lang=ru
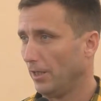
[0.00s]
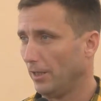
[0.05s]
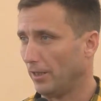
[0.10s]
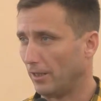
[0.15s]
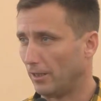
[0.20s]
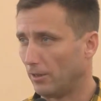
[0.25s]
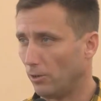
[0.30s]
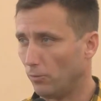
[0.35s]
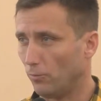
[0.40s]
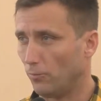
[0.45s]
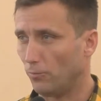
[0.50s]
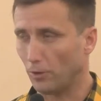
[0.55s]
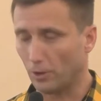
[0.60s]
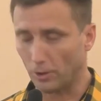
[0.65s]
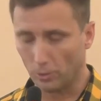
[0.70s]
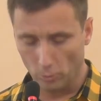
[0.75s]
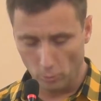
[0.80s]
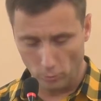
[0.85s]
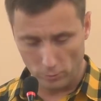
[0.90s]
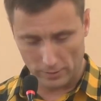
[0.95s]
И когда он
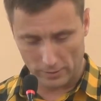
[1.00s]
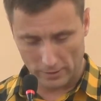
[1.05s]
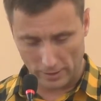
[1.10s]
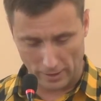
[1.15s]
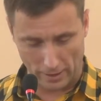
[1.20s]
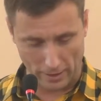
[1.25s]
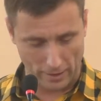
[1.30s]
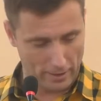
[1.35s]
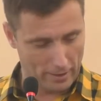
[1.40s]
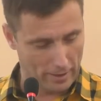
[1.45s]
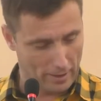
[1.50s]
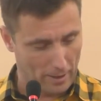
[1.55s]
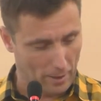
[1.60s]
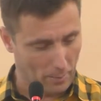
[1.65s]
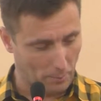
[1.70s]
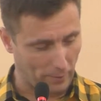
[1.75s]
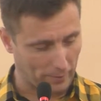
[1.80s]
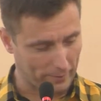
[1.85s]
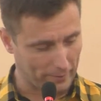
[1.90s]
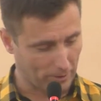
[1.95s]
вернулся
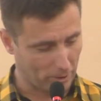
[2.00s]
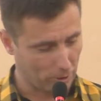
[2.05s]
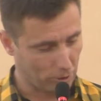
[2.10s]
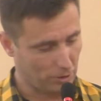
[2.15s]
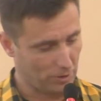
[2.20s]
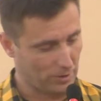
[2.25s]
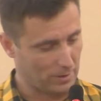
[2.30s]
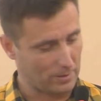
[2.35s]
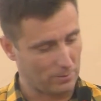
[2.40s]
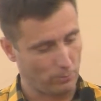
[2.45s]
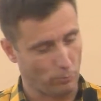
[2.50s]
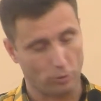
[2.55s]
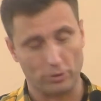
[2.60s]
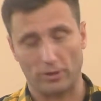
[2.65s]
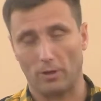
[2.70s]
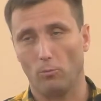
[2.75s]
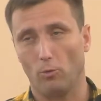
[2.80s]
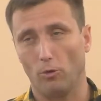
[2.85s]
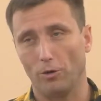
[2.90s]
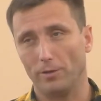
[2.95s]
под Рождество
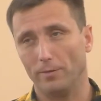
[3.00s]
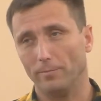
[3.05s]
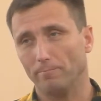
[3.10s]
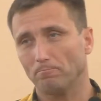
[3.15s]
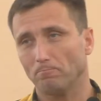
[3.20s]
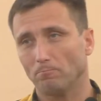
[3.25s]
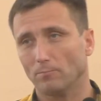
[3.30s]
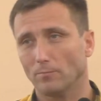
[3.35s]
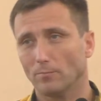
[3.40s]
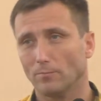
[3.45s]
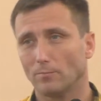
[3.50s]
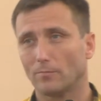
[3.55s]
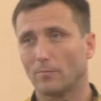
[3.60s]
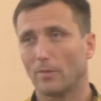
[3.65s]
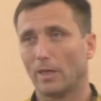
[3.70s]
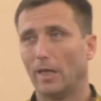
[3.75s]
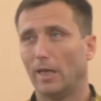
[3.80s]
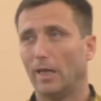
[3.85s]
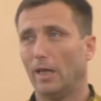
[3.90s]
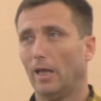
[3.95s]
домой,
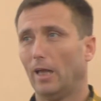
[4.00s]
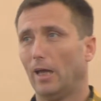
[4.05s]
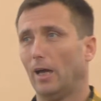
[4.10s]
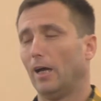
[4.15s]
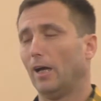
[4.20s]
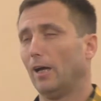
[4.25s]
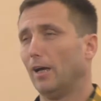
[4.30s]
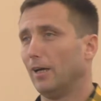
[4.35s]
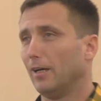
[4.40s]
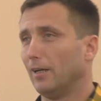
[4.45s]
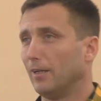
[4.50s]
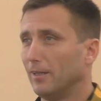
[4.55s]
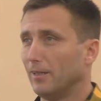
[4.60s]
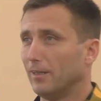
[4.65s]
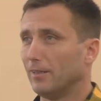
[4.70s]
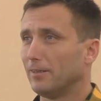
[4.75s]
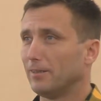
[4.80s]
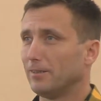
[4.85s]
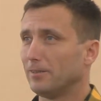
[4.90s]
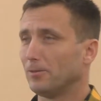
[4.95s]

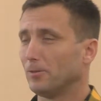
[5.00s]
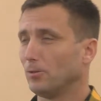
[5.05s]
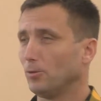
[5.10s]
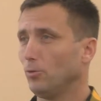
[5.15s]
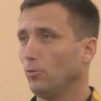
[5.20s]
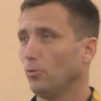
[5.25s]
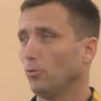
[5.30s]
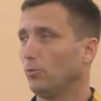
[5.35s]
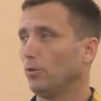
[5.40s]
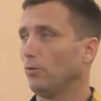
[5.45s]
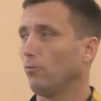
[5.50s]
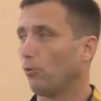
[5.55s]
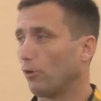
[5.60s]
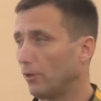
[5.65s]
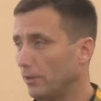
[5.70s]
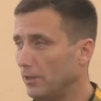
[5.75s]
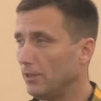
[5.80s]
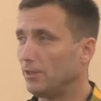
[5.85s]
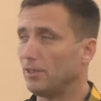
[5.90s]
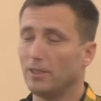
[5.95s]
э, ну, его
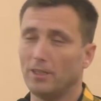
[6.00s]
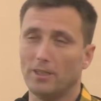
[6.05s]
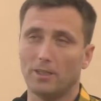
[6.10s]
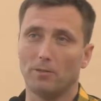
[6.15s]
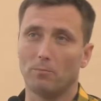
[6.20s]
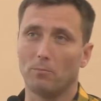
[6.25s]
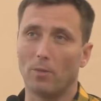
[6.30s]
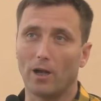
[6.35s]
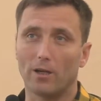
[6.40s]
родители,